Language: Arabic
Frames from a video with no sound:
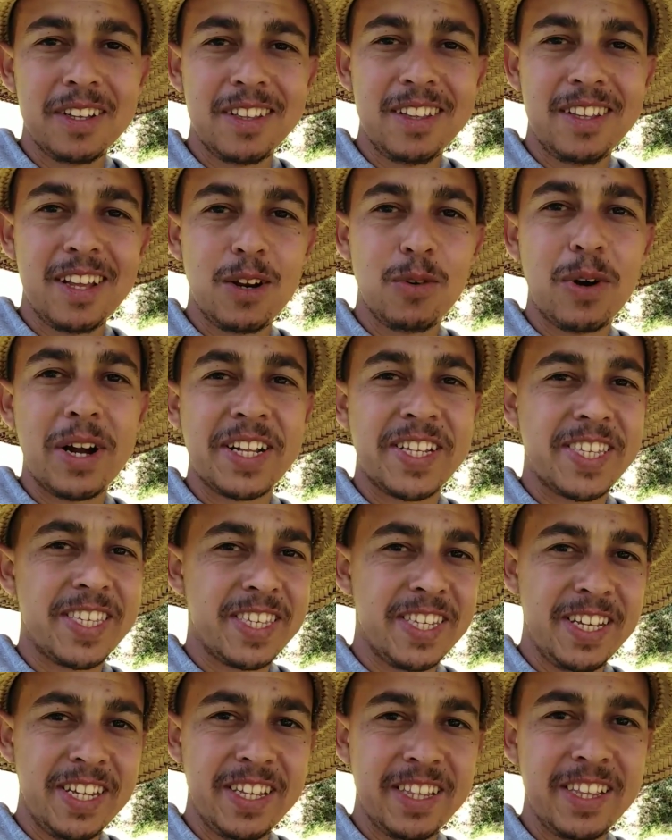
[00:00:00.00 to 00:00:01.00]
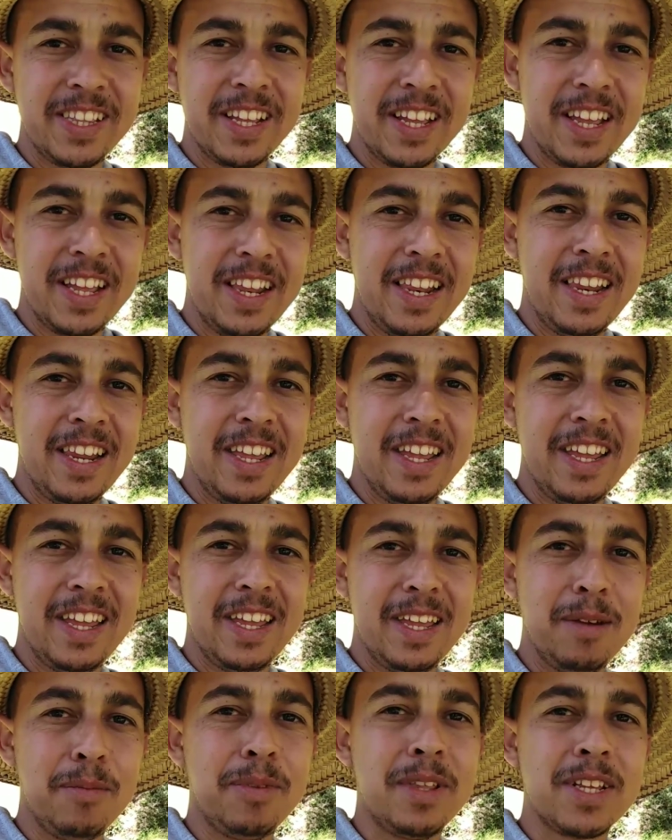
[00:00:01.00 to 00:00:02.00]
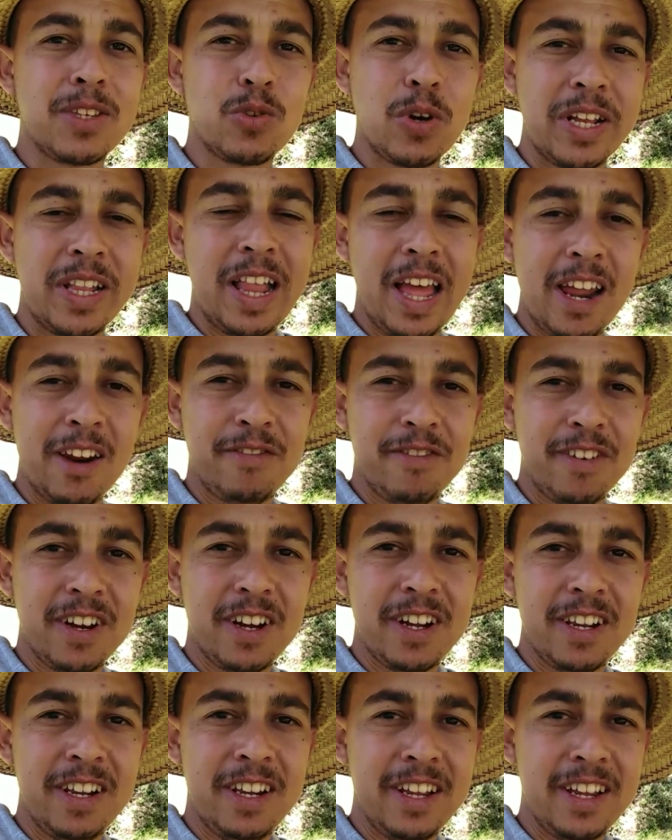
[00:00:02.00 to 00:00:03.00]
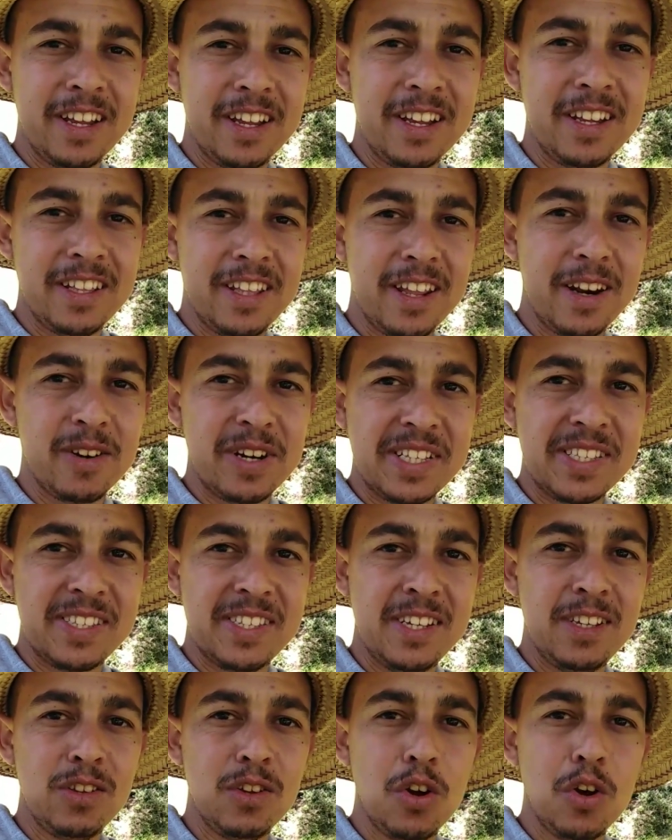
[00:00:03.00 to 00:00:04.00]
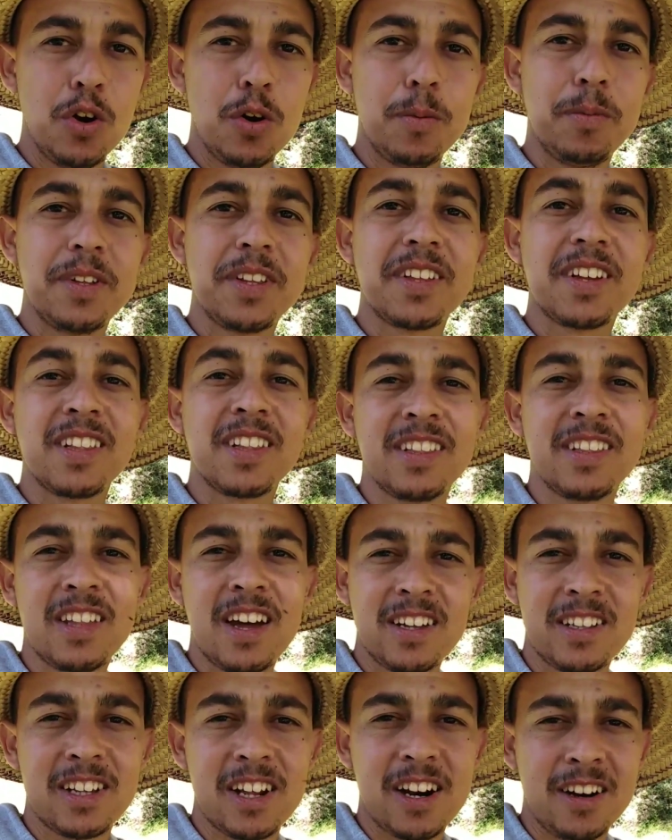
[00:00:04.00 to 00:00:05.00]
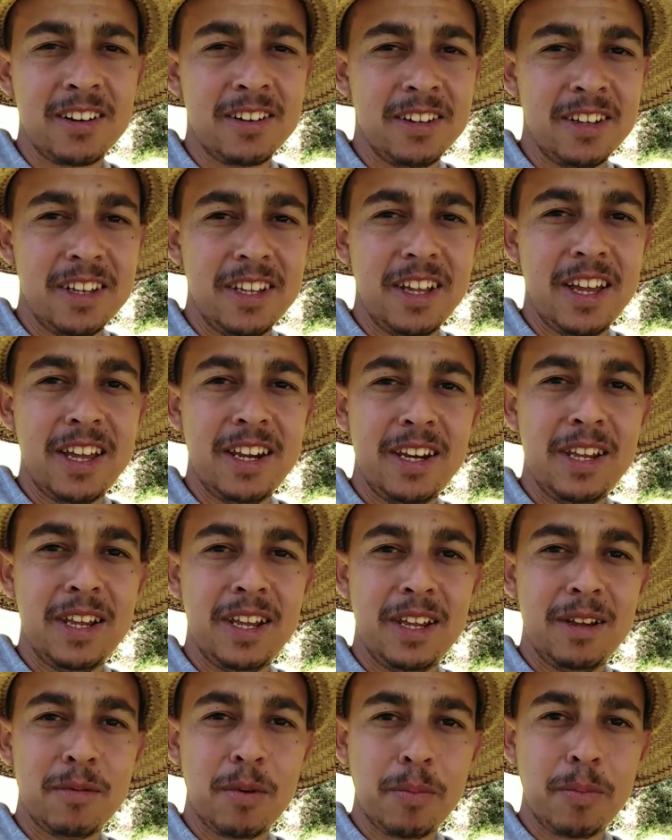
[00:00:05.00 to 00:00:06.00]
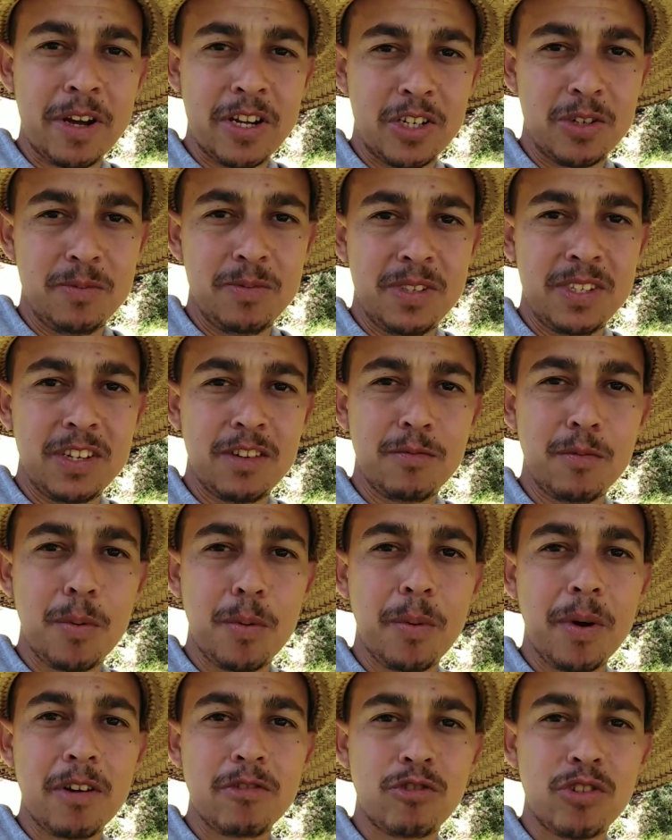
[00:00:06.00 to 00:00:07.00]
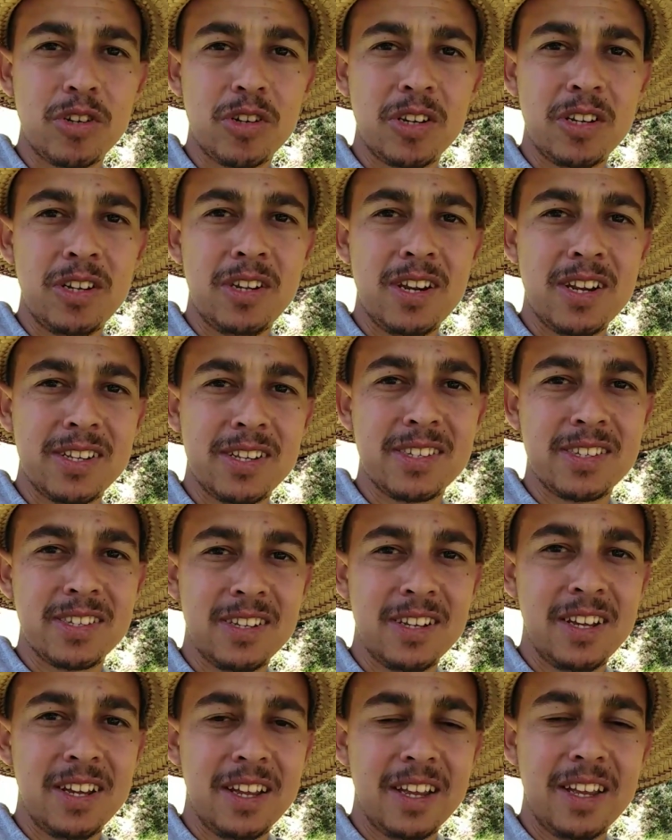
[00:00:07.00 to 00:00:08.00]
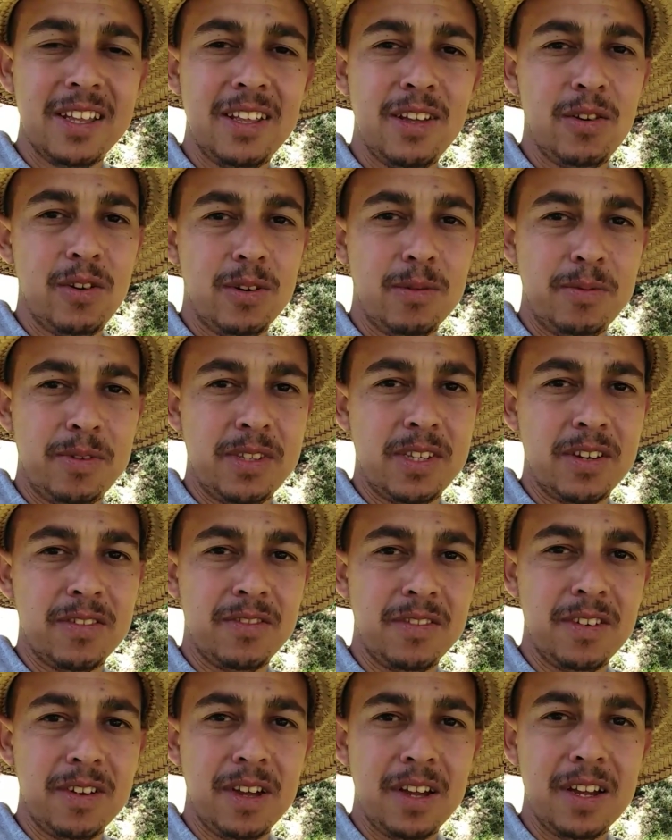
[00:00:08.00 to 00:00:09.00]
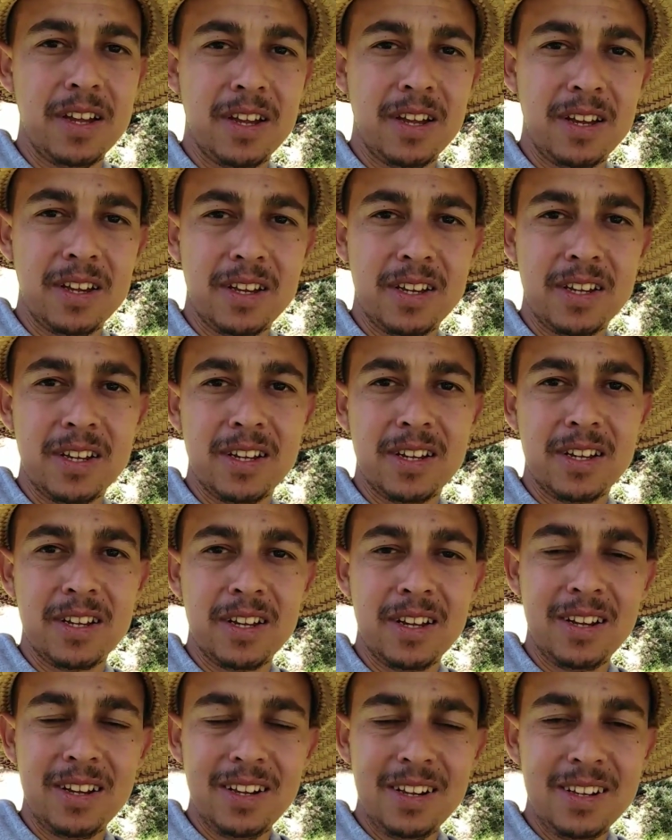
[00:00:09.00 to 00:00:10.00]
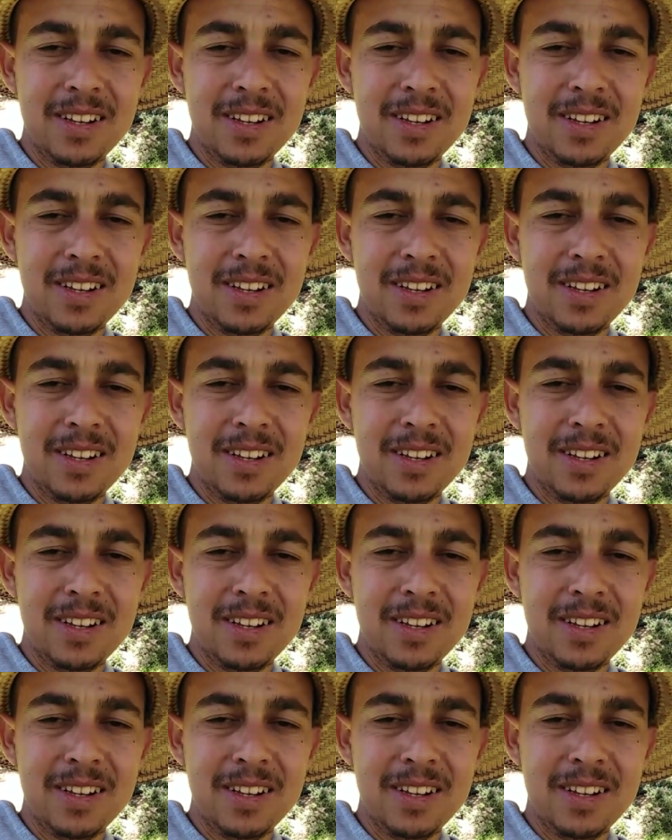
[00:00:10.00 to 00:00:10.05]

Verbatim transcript: ديال واحد السيد اللي بدات واحد الحرفه اللي كان كيديرها واحد السيد وبدات كنضاطر يعني ما بقاش بزاف وما بقاش الناس كيديروها بزاف آه،